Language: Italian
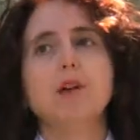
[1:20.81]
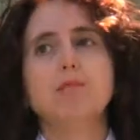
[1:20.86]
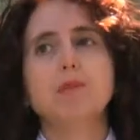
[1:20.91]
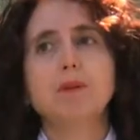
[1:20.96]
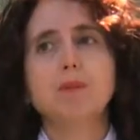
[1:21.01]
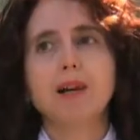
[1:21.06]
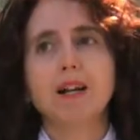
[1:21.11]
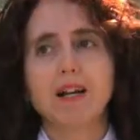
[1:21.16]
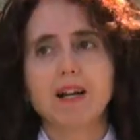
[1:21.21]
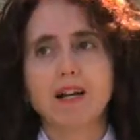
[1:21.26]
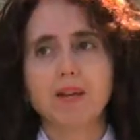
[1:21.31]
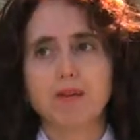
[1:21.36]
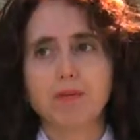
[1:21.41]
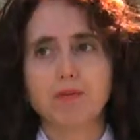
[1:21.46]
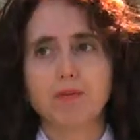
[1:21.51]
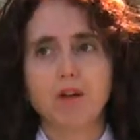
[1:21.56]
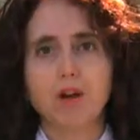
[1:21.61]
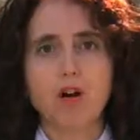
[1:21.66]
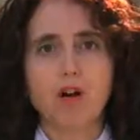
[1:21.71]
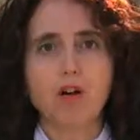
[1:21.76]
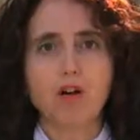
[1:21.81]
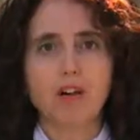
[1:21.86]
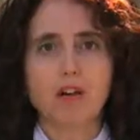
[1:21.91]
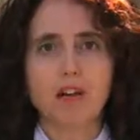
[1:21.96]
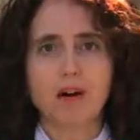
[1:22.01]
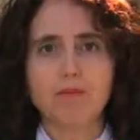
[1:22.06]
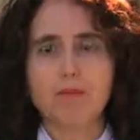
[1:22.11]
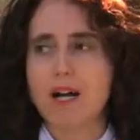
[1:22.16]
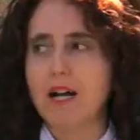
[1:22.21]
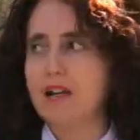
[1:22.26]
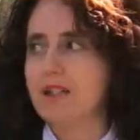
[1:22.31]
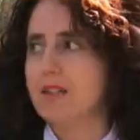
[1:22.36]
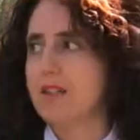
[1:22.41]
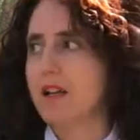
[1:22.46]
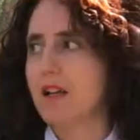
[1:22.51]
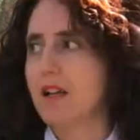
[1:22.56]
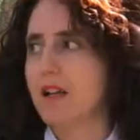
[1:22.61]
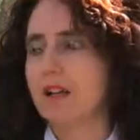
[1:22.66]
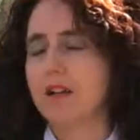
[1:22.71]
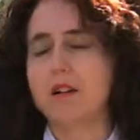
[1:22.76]
mi mancava però la
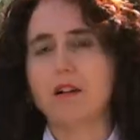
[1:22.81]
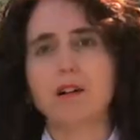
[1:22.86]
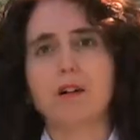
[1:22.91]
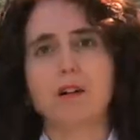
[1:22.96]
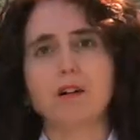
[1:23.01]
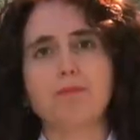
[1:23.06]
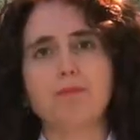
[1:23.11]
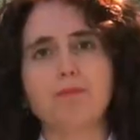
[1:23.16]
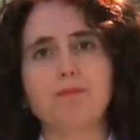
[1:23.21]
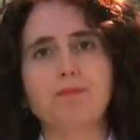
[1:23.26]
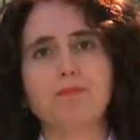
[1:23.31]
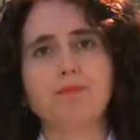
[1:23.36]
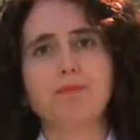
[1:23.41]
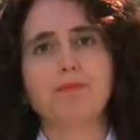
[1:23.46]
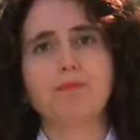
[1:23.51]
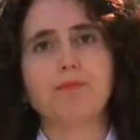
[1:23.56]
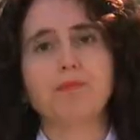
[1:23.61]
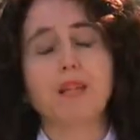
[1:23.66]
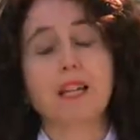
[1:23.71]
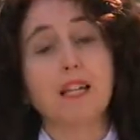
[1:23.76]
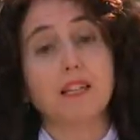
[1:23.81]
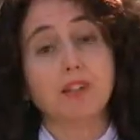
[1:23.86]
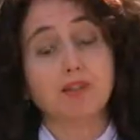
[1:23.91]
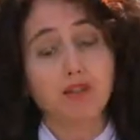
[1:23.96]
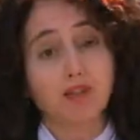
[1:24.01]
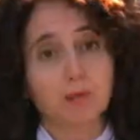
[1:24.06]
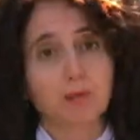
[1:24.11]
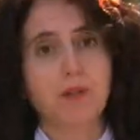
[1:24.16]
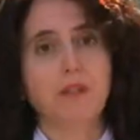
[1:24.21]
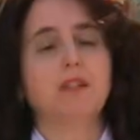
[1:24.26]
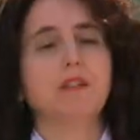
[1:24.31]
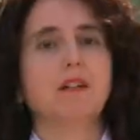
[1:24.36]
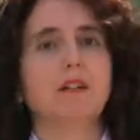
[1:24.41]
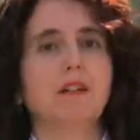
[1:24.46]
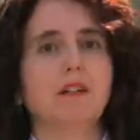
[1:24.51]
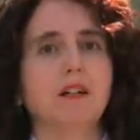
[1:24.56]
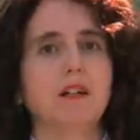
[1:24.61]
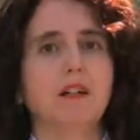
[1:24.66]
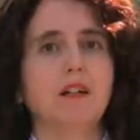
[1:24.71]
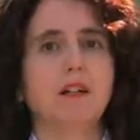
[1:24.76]
base ehm, della disciplina,
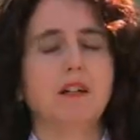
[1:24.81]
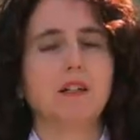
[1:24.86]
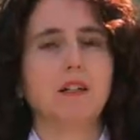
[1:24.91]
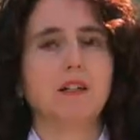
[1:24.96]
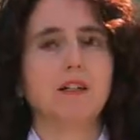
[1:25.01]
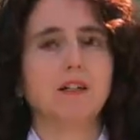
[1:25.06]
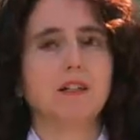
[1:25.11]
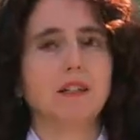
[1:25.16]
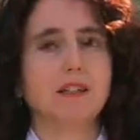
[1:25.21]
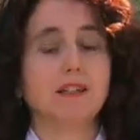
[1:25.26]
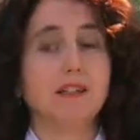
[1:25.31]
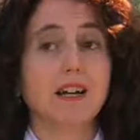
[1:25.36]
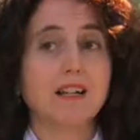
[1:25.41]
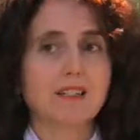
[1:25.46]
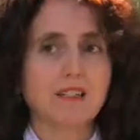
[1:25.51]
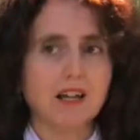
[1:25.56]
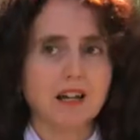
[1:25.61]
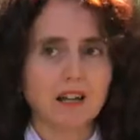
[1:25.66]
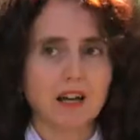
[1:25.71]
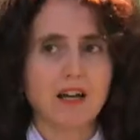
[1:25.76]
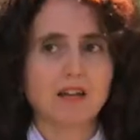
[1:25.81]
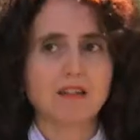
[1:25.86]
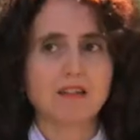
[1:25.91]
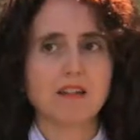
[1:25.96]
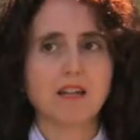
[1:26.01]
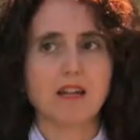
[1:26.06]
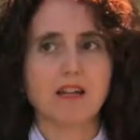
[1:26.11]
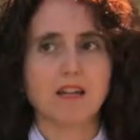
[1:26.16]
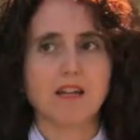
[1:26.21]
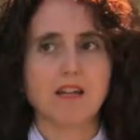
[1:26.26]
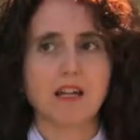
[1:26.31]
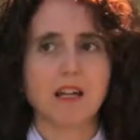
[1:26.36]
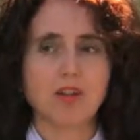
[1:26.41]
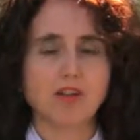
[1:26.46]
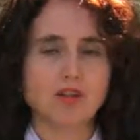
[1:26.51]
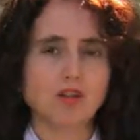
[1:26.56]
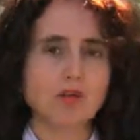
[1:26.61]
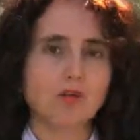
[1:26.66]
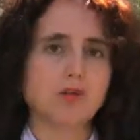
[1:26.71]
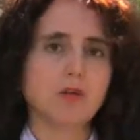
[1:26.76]
della, della danza classica che
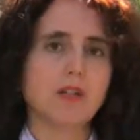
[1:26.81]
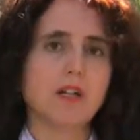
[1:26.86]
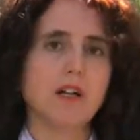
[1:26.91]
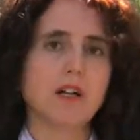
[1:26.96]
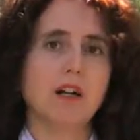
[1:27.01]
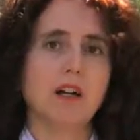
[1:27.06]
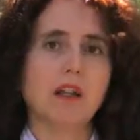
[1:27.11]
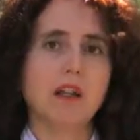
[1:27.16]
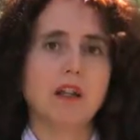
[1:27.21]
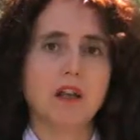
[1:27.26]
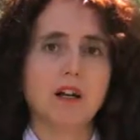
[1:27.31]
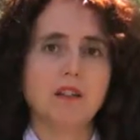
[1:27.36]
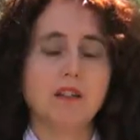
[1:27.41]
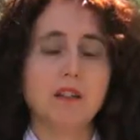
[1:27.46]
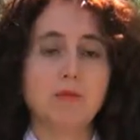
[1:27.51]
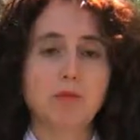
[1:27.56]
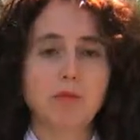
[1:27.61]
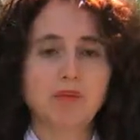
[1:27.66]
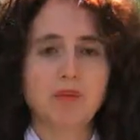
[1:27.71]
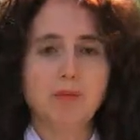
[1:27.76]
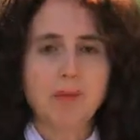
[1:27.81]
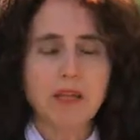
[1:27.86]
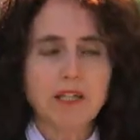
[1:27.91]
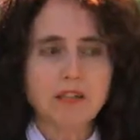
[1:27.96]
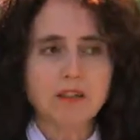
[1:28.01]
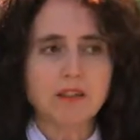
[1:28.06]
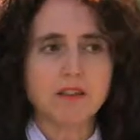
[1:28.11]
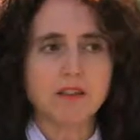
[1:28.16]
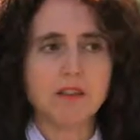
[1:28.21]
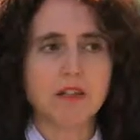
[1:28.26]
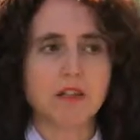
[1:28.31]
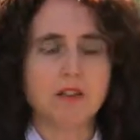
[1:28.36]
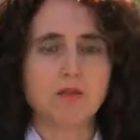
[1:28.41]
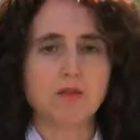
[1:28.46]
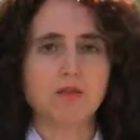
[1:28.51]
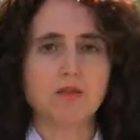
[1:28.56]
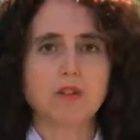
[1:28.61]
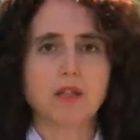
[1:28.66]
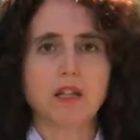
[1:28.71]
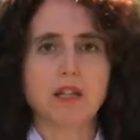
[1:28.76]
aiuta nei movimenti,
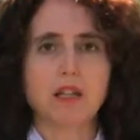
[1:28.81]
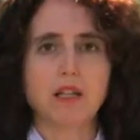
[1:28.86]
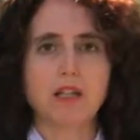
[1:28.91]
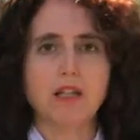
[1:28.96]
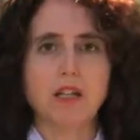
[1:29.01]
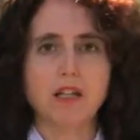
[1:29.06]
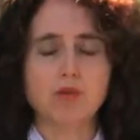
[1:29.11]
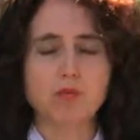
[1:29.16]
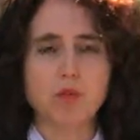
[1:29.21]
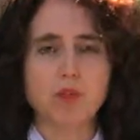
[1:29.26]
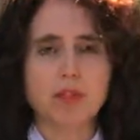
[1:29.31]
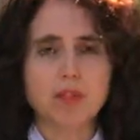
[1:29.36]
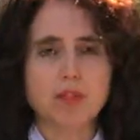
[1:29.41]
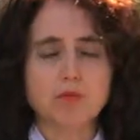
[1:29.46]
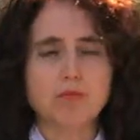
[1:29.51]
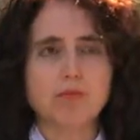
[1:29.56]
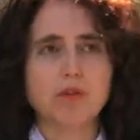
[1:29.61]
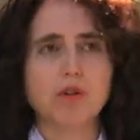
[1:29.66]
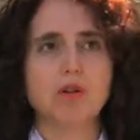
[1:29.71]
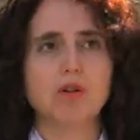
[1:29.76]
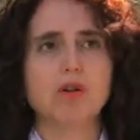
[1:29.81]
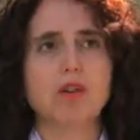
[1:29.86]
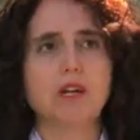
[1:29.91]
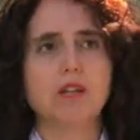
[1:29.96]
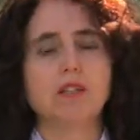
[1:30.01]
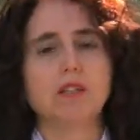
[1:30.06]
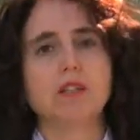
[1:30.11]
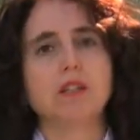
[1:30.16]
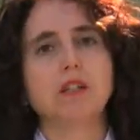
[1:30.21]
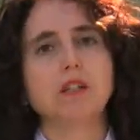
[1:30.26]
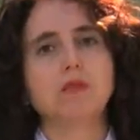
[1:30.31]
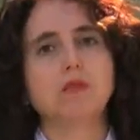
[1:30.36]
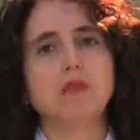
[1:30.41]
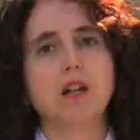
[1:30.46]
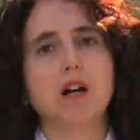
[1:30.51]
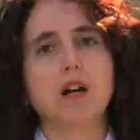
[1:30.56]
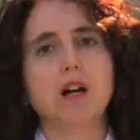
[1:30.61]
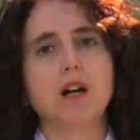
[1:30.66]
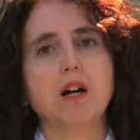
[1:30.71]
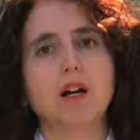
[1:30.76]
aiuta nell'equilibrio a tenere
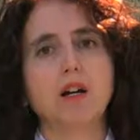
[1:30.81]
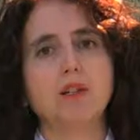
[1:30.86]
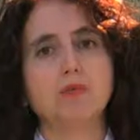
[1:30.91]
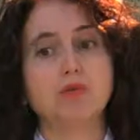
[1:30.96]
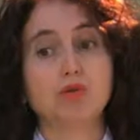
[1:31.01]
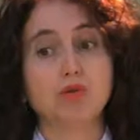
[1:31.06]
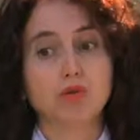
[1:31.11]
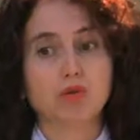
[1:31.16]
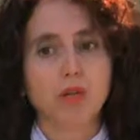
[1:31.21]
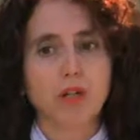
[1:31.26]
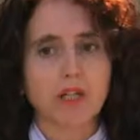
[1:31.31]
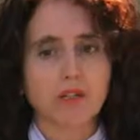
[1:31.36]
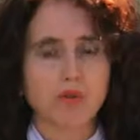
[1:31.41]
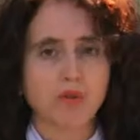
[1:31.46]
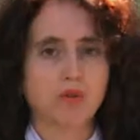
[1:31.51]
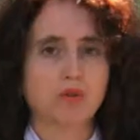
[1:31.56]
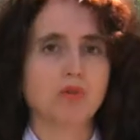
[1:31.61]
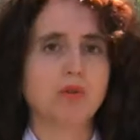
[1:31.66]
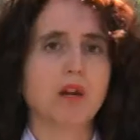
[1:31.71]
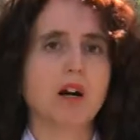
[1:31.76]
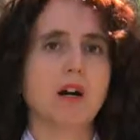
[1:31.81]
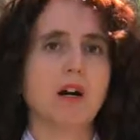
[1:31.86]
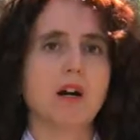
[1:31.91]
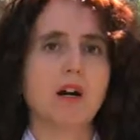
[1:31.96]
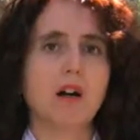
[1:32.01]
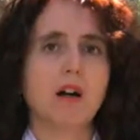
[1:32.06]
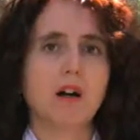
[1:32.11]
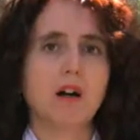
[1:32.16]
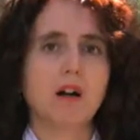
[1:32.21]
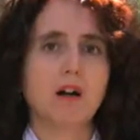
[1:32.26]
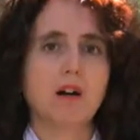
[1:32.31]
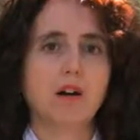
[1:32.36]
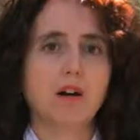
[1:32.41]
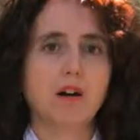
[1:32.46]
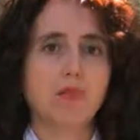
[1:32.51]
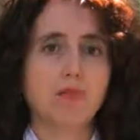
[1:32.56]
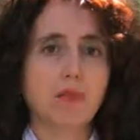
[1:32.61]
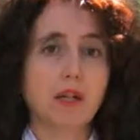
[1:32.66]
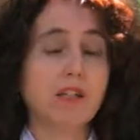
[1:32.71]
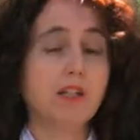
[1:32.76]
una muscolatura
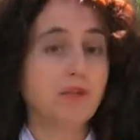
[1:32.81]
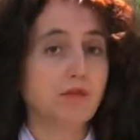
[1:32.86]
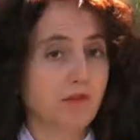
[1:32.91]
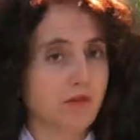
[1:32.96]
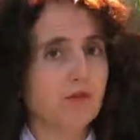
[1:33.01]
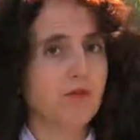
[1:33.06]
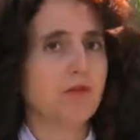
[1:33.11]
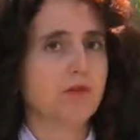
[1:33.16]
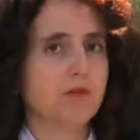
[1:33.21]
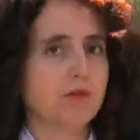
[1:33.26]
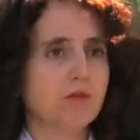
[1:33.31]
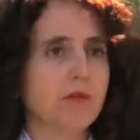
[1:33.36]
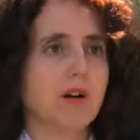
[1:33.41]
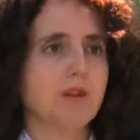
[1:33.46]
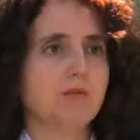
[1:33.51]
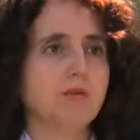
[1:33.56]
eh, ben in forma.